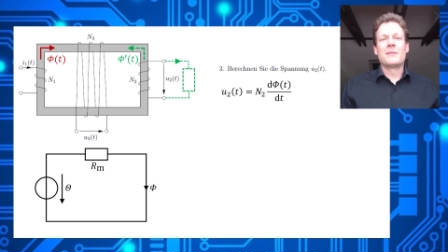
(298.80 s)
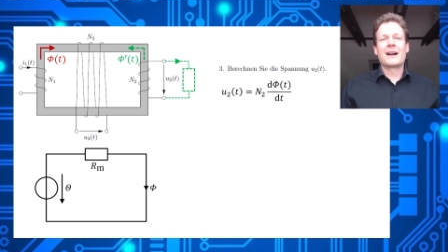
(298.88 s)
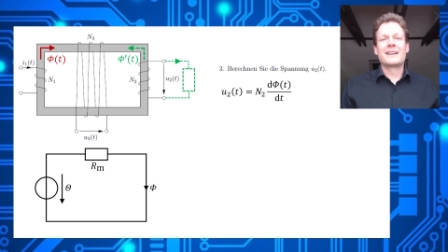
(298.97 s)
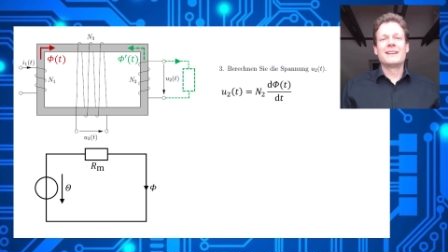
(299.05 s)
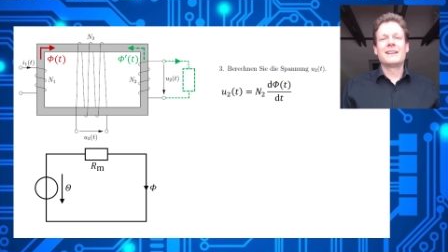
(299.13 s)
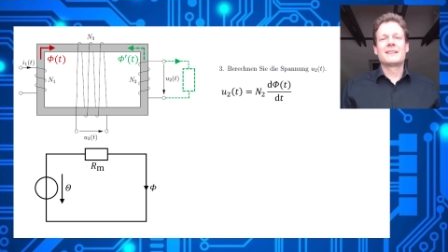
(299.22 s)

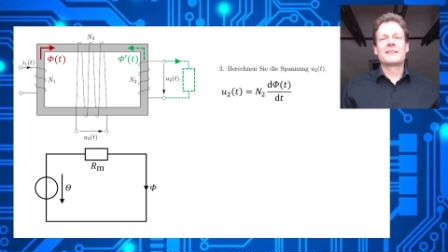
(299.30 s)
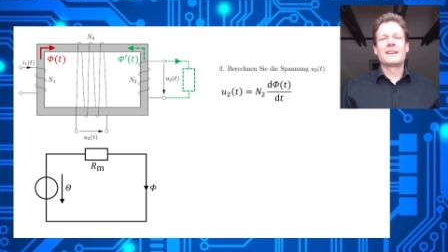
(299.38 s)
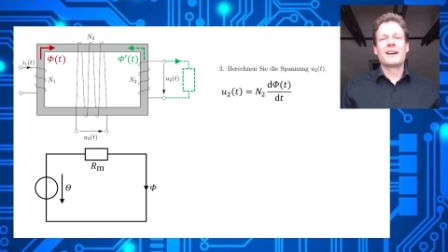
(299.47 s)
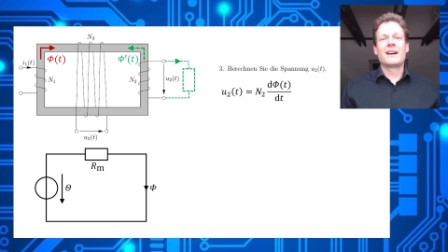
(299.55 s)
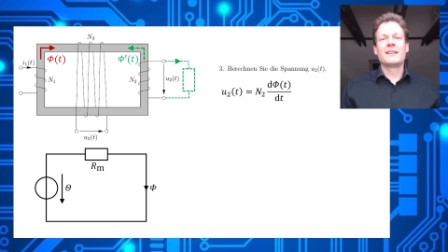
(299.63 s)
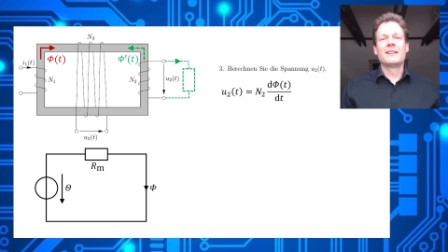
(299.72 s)

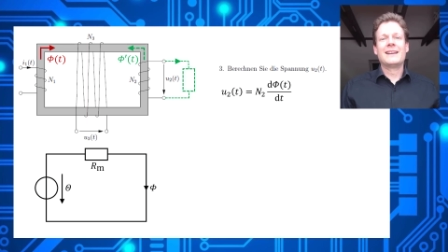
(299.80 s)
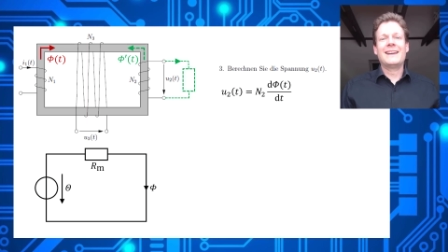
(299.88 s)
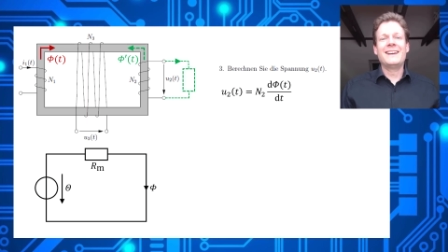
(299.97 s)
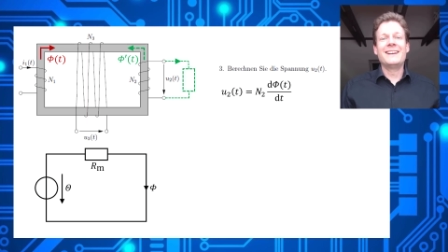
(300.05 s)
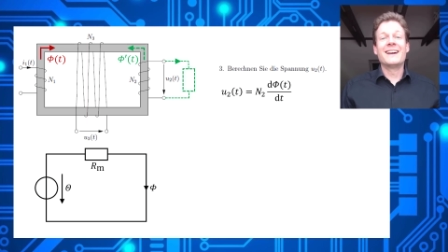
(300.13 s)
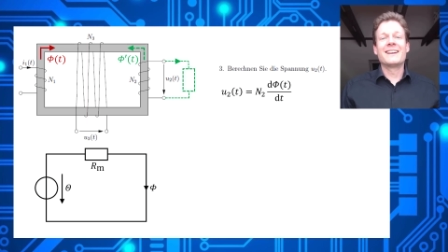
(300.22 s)
Magnetkern
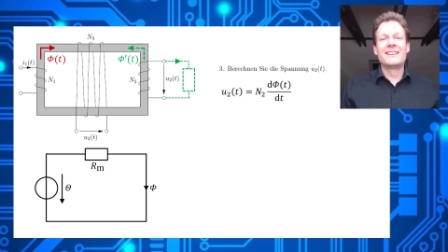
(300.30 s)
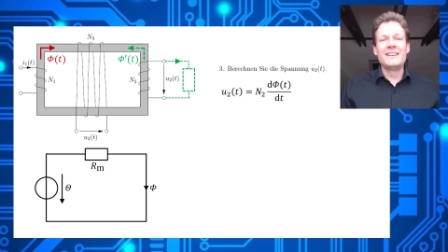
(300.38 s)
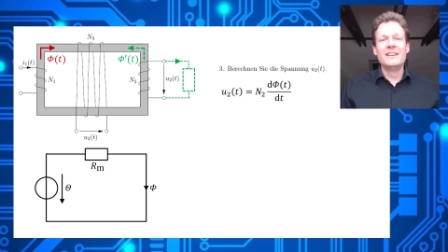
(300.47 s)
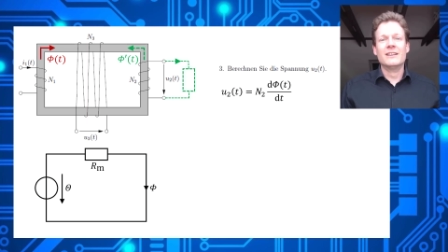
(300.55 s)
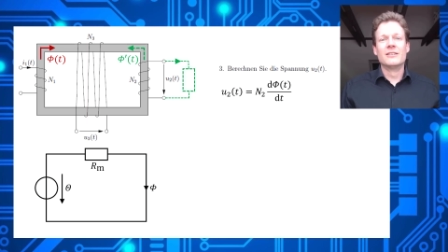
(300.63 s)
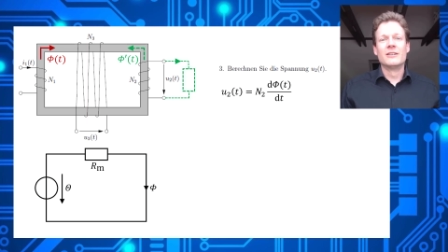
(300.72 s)

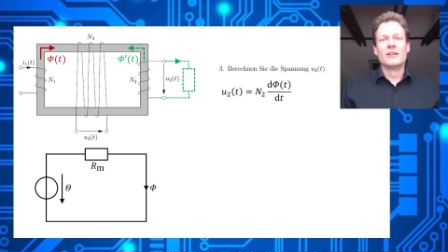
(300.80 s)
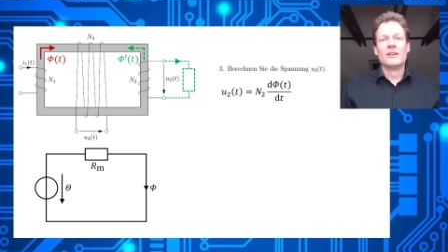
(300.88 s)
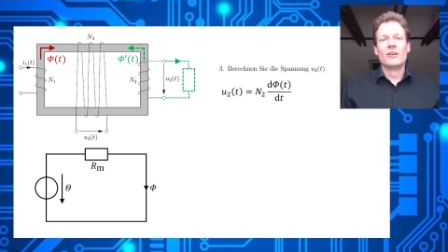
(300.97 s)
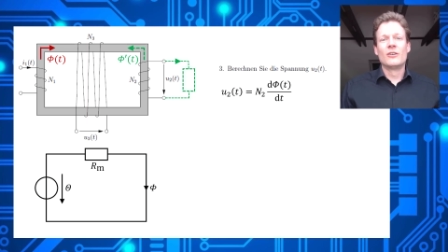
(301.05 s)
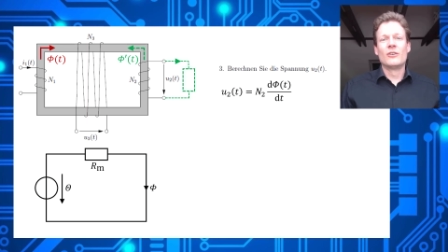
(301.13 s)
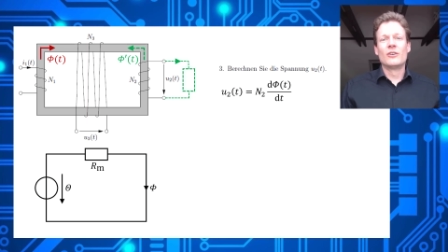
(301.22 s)
Energie.
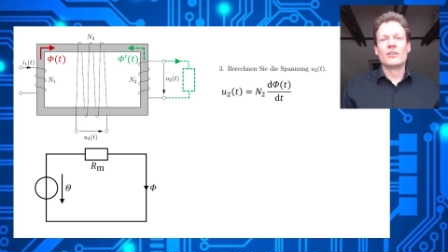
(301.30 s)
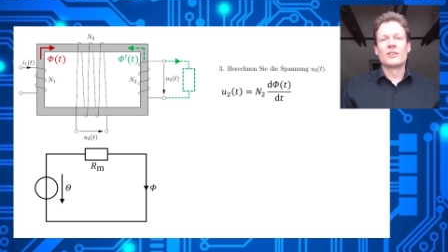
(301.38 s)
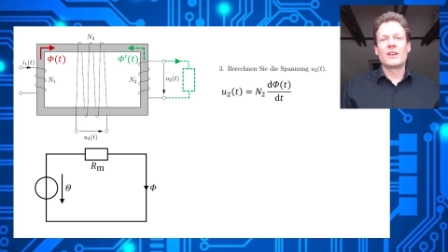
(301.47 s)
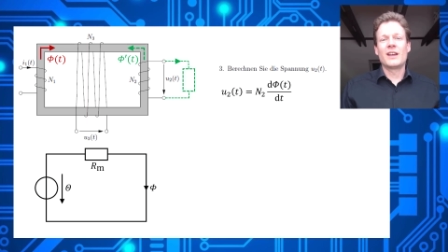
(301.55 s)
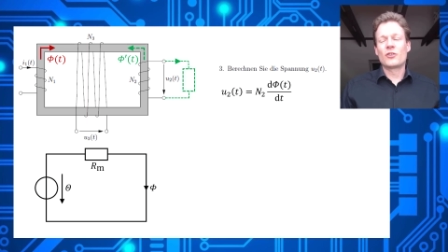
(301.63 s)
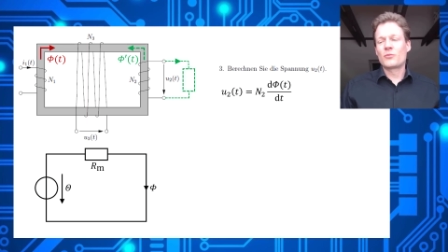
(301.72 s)

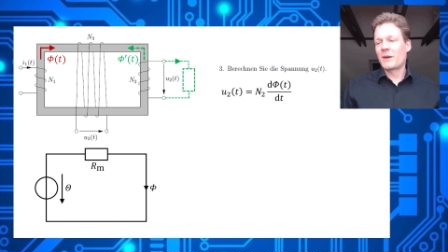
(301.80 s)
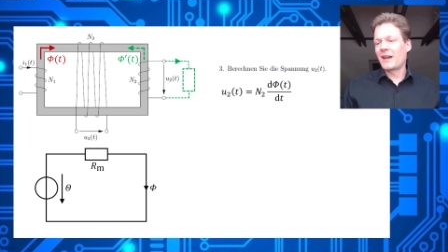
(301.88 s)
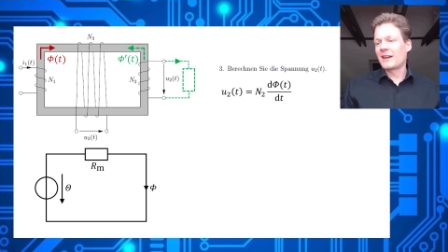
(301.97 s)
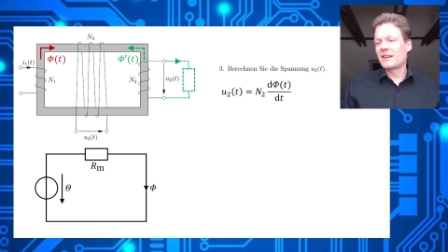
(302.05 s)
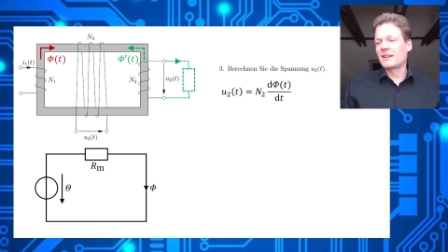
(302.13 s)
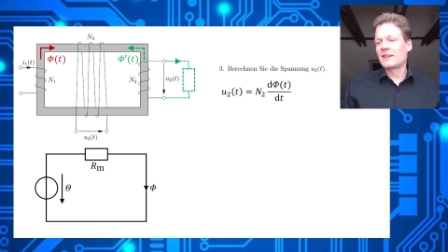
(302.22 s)
Und
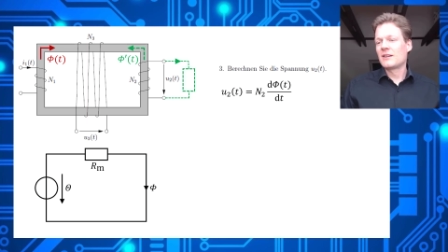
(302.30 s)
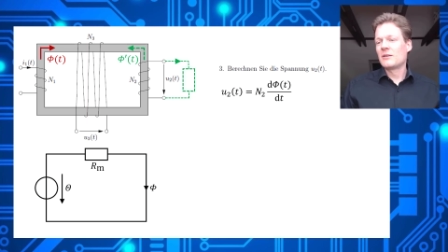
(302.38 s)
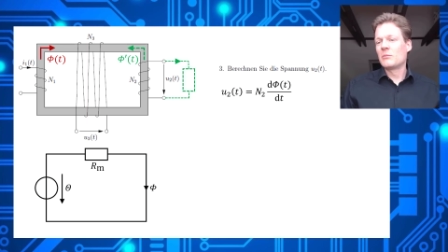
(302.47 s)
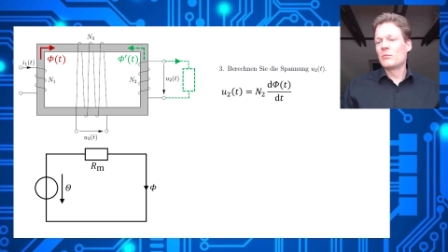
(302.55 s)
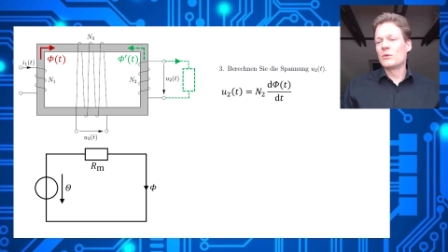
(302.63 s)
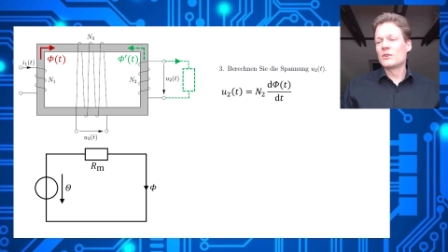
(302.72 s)
entsprechend
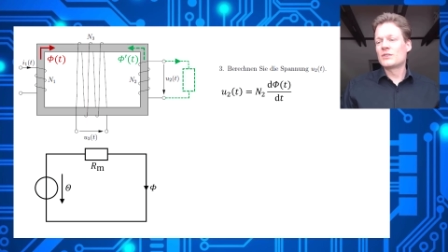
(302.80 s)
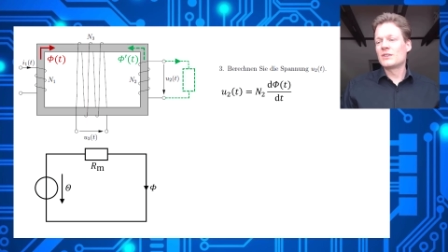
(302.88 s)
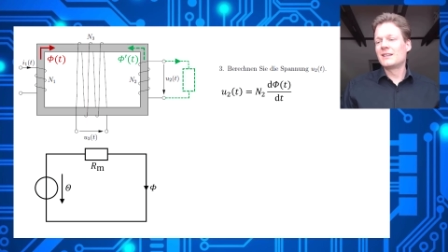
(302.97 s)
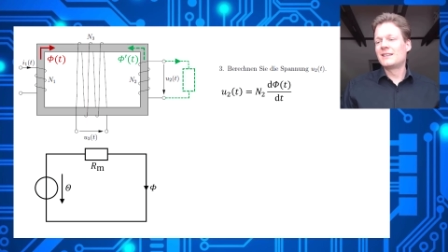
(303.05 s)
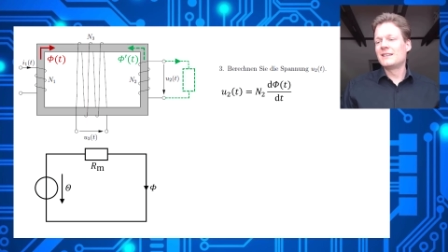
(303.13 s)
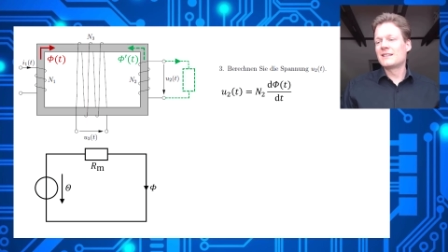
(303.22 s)

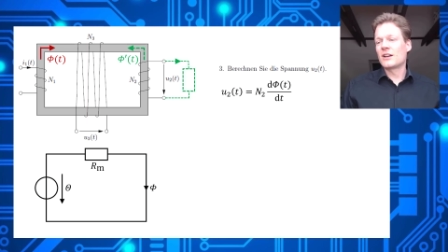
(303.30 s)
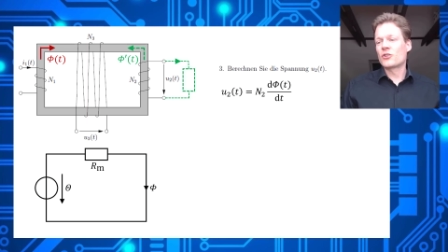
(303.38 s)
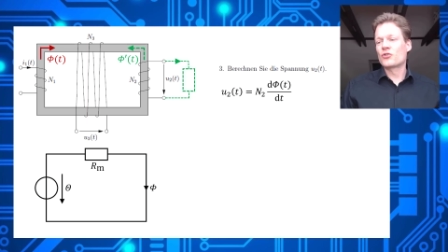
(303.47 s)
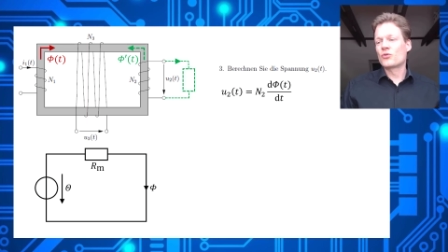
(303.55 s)
muss dieser